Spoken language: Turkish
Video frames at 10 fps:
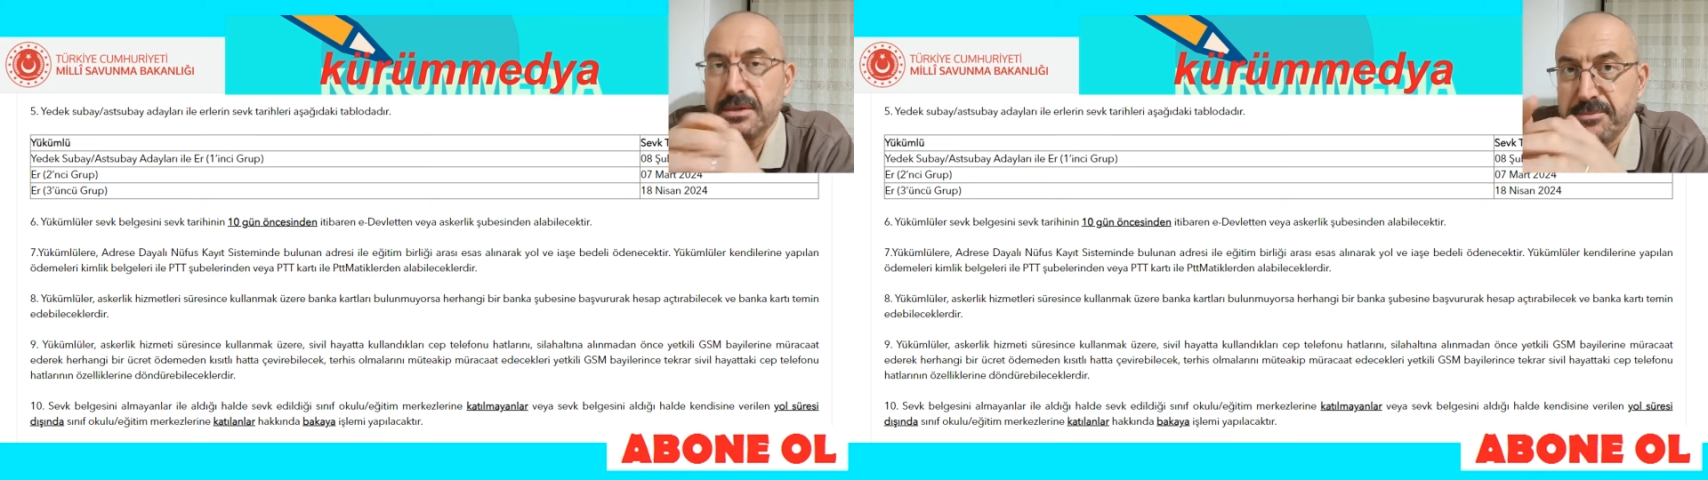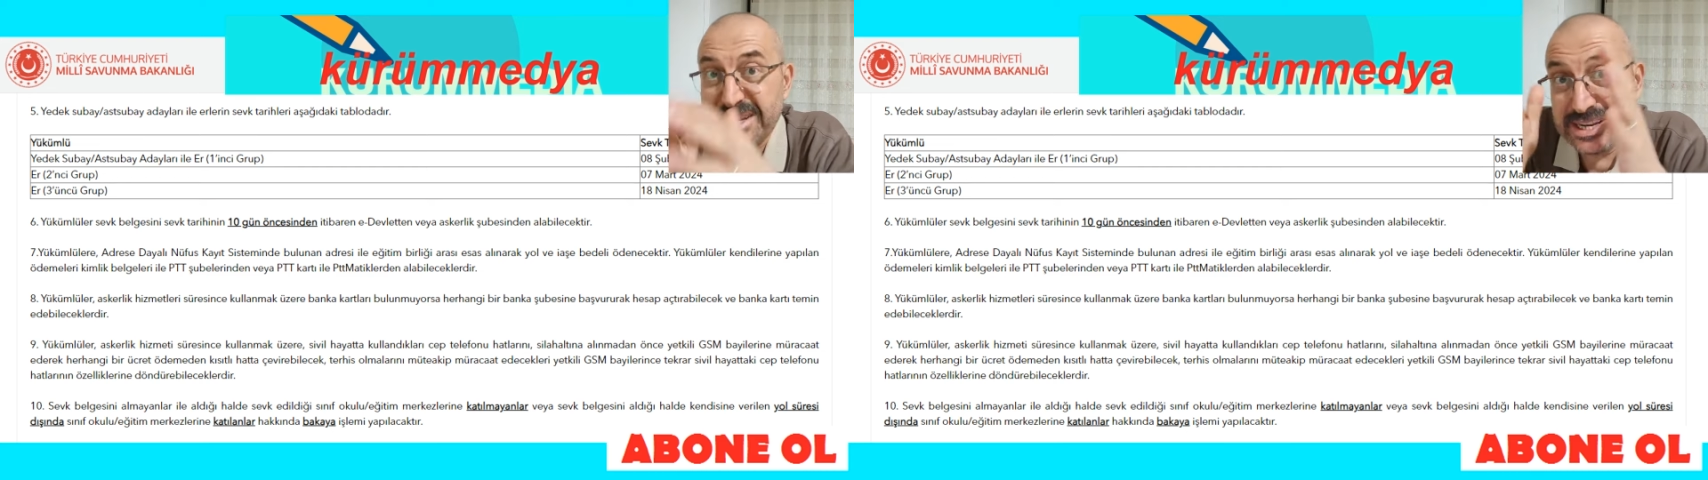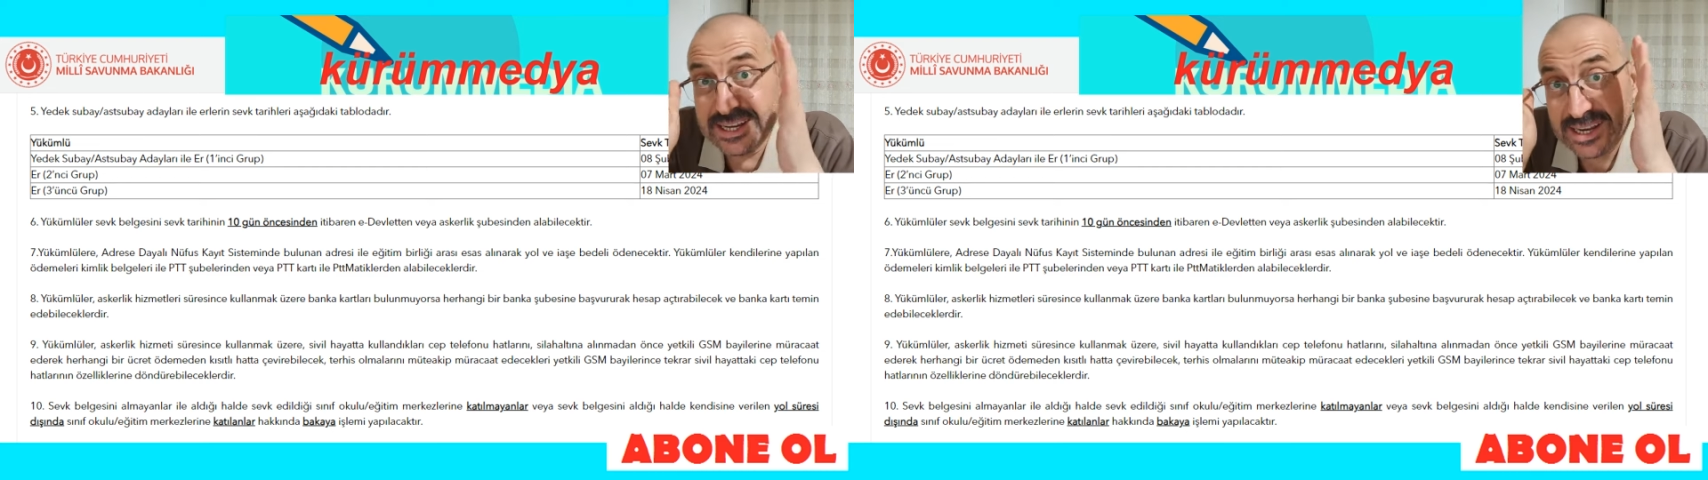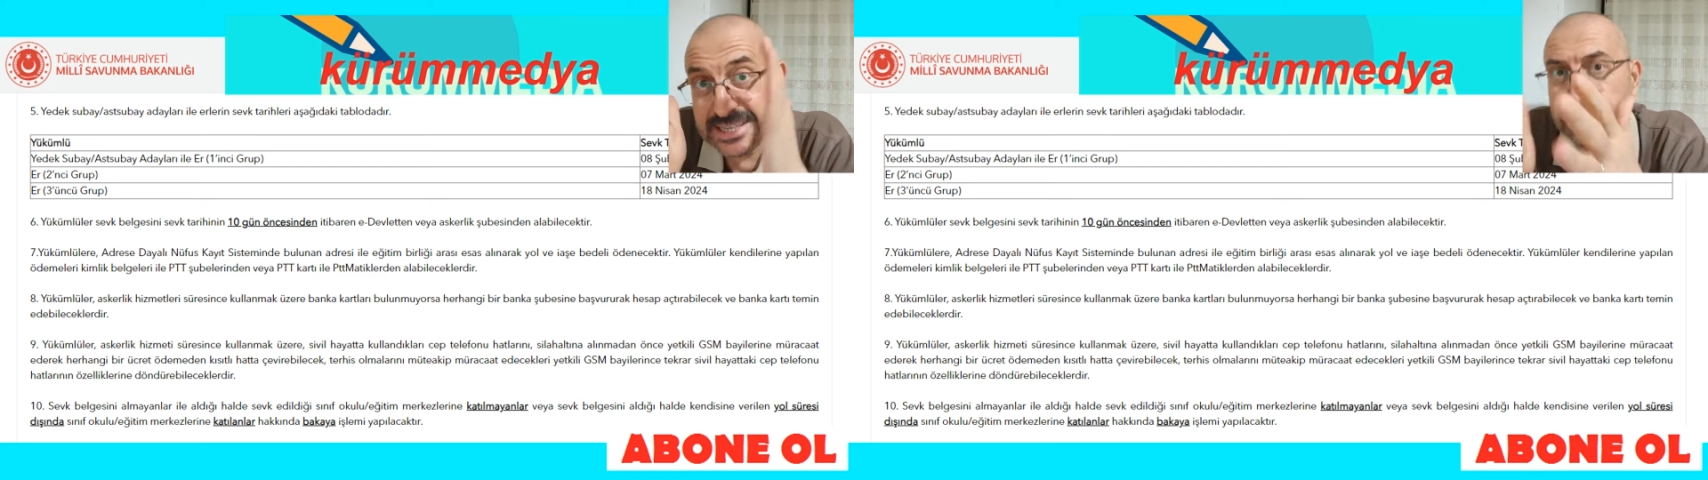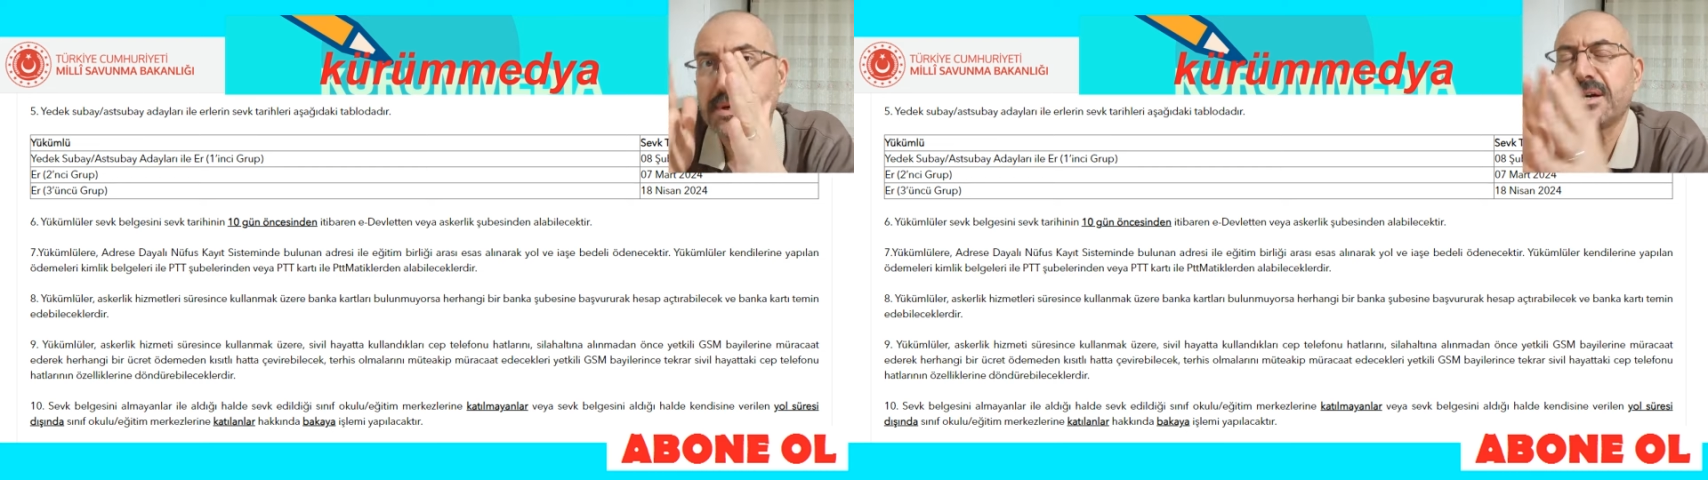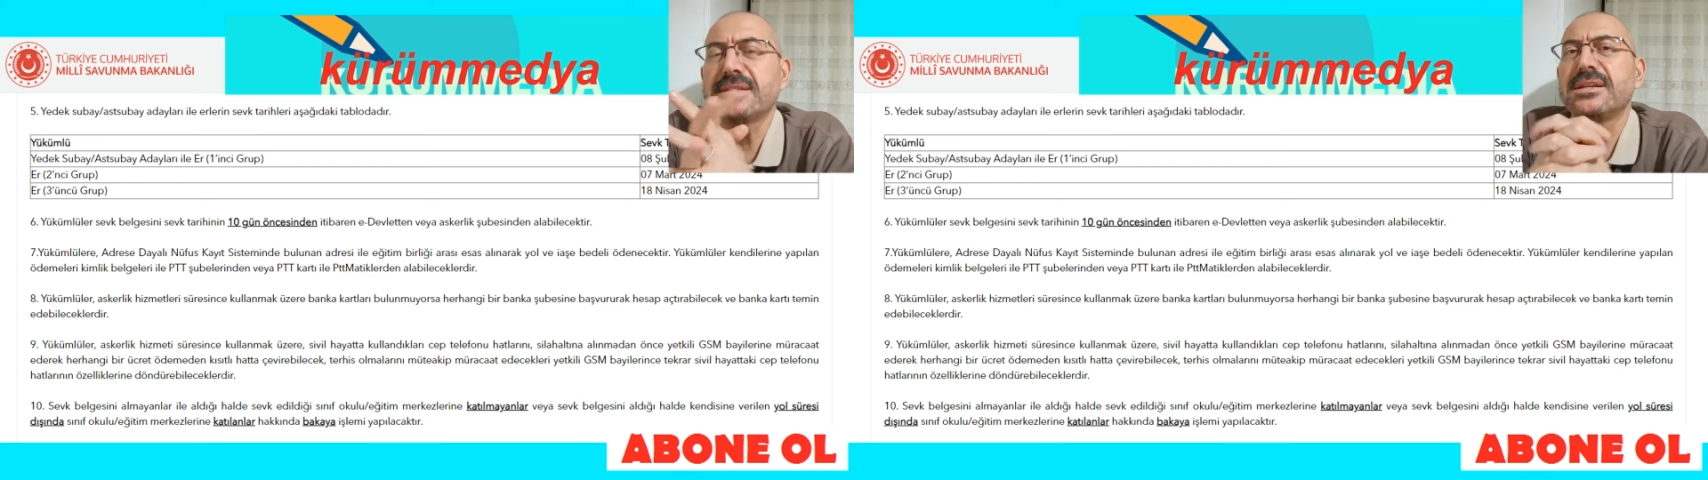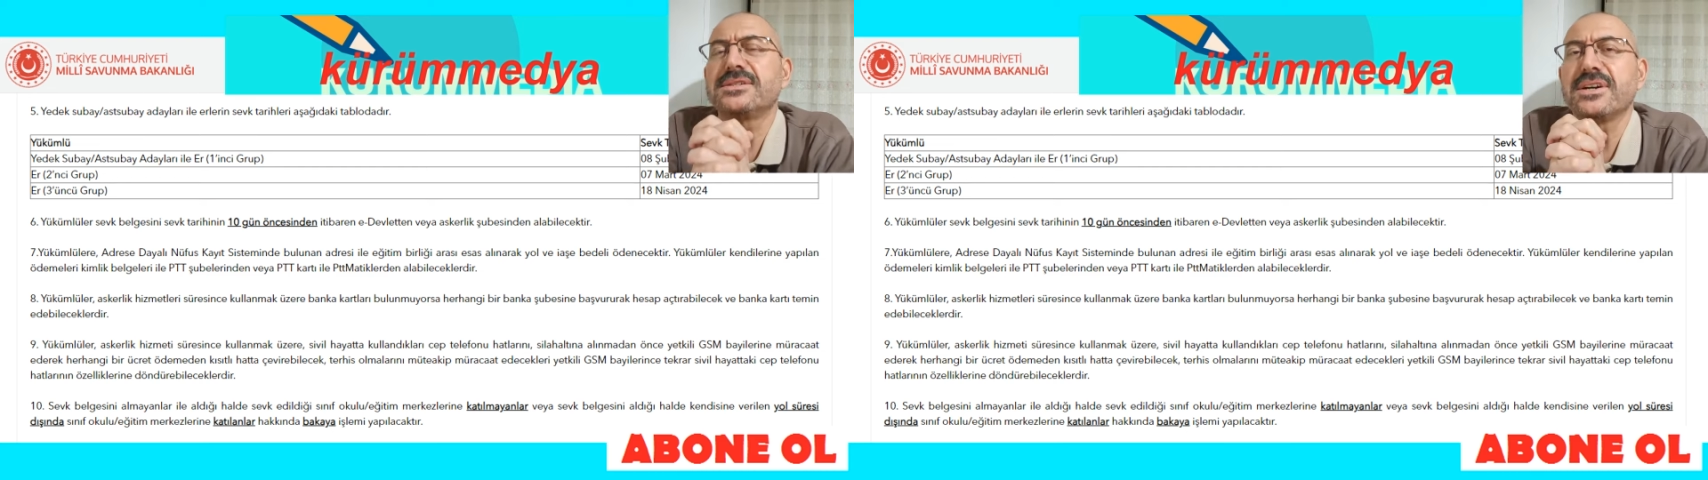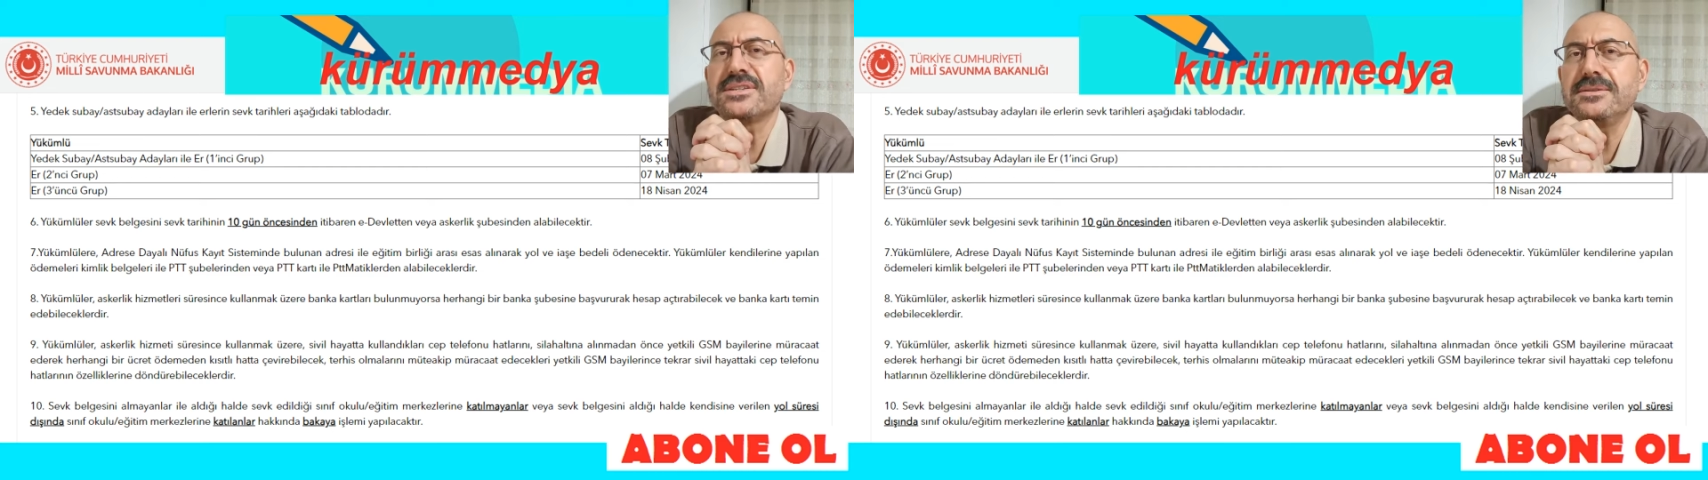Birliğine ne zaman
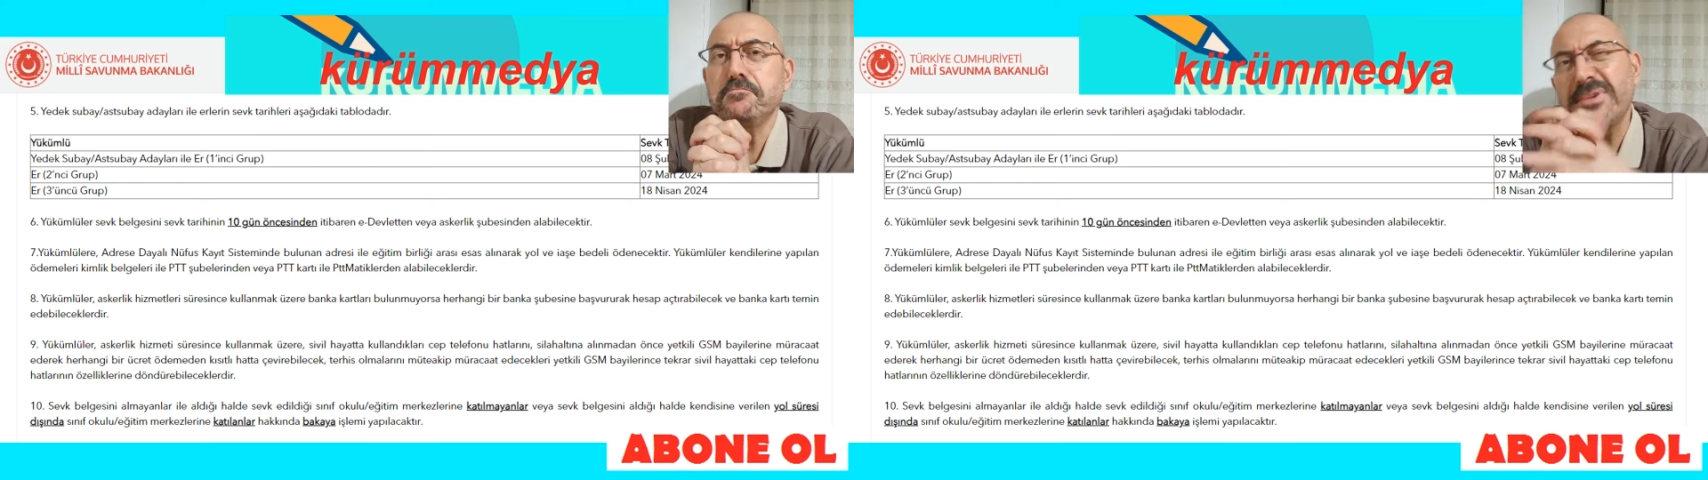katılacaksın?